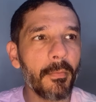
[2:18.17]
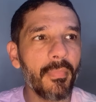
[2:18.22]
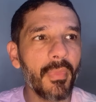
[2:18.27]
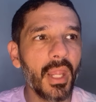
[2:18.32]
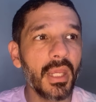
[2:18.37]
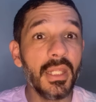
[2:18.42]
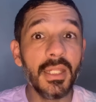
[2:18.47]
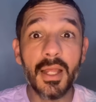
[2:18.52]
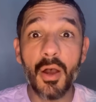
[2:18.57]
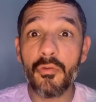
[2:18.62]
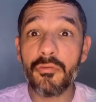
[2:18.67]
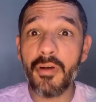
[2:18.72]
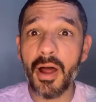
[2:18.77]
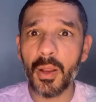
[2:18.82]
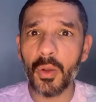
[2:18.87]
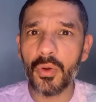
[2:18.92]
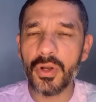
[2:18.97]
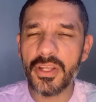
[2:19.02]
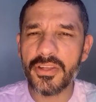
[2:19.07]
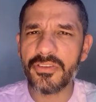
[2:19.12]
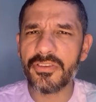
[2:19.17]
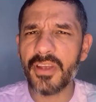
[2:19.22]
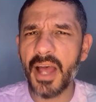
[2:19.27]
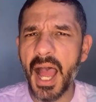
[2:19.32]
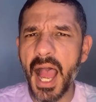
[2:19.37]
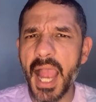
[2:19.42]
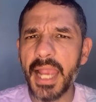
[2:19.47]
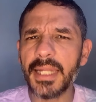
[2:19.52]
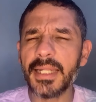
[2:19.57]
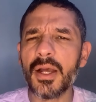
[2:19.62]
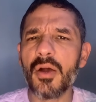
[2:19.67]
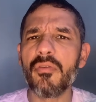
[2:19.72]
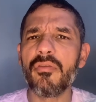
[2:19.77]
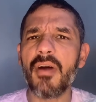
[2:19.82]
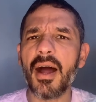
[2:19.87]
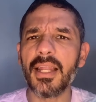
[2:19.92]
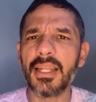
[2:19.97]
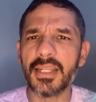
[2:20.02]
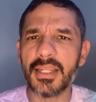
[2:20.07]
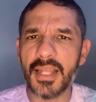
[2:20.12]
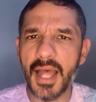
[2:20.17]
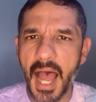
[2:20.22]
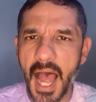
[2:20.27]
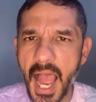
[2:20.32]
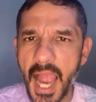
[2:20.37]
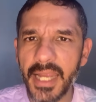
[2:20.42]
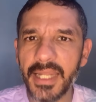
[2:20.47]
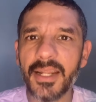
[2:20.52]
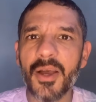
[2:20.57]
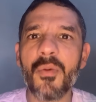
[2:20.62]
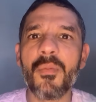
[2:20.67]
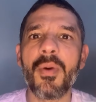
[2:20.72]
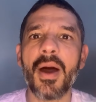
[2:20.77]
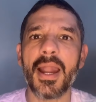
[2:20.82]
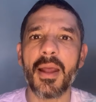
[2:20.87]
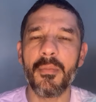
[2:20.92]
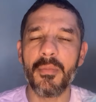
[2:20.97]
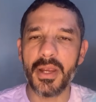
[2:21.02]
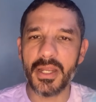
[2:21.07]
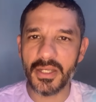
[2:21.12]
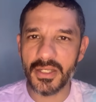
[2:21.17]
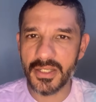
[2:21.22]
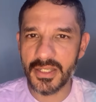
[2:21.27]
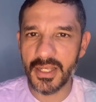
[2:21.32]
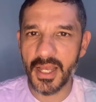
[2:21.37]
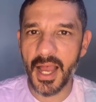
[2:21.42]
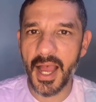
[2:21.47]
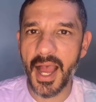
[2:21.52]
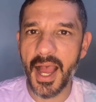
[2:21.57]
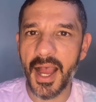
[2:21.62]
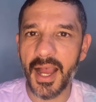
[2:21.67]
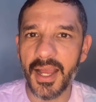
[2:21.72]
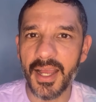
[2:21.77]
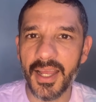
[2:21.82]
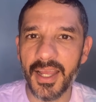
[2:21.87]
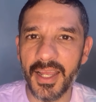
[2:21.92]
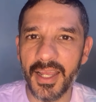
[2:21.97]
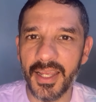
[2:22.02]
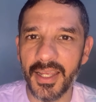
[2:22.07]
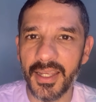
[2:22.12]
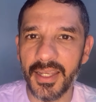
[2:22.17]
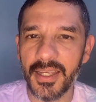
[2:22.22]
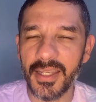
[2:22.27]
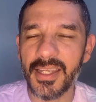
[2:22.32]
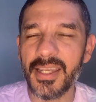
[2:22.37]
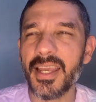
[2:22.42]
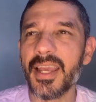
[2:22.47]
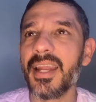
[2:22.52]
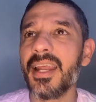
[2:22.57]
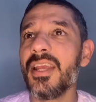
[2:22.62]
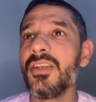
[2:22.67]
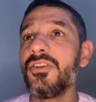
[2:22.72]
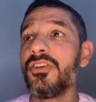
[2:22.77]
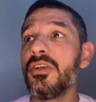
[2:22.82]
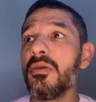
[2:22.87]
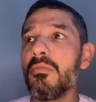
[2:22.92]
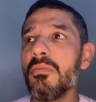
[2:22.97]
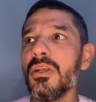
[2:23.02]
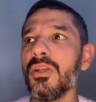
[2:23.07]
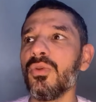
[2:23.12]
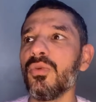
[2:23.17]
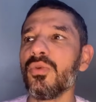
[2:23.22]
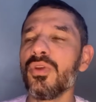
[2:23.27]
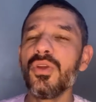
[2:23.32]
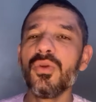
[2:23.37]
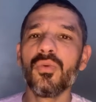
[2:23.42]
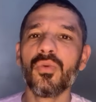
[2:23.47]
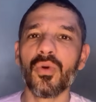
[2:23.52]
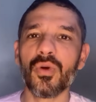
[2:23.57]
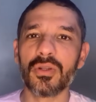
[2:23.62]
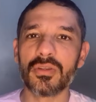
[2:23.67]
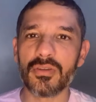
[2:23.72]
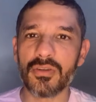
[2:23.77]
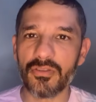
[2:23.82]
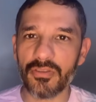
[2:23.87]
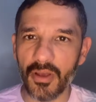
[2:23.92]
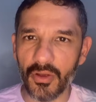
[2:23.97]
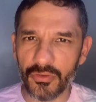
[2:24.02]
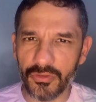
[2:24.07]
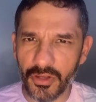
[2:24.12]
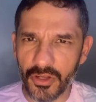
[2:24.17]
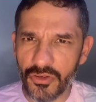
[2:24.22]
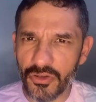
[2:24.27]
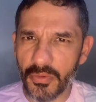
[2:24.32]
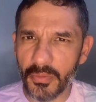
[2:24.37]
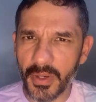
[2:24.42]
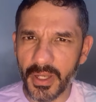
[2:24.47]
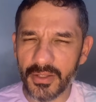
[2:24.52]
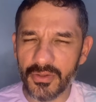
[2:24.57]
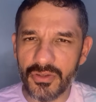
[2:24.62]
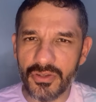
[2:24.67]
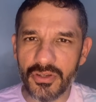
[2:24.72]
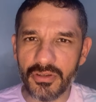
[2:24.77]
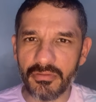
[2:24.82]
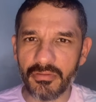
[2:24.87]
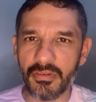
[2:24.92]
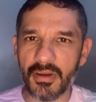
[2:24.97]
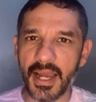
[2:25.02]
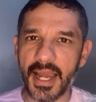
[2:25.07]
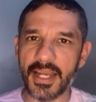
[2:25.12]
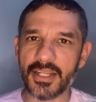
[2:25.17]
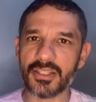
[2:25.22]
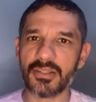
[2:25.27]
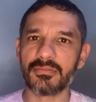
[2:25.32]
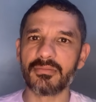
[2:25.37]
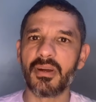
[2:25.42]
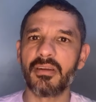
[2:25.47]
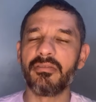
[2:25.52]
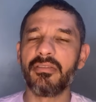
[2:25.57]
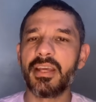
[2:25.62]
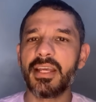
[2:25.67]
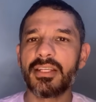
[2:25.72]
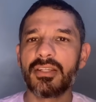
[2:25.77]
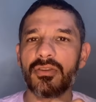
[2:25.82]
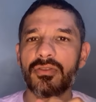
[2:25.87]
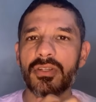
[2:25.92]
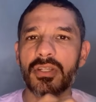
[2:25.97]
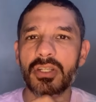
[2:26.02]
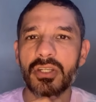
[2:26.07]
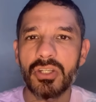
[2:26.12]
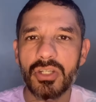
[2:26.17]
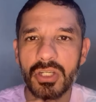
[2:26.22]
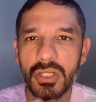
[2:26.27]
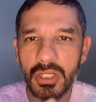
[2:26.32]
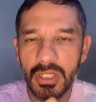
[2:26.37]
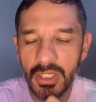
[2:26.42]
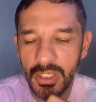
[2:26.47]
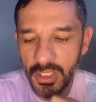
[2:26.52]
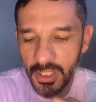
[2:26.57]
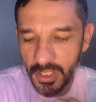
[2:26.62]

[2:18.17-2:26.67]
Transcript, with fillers: e não valorizar e não validar e não parabenizar e querer diminuir o outro, isso é um sentimento de inveja. Uma vez eu senti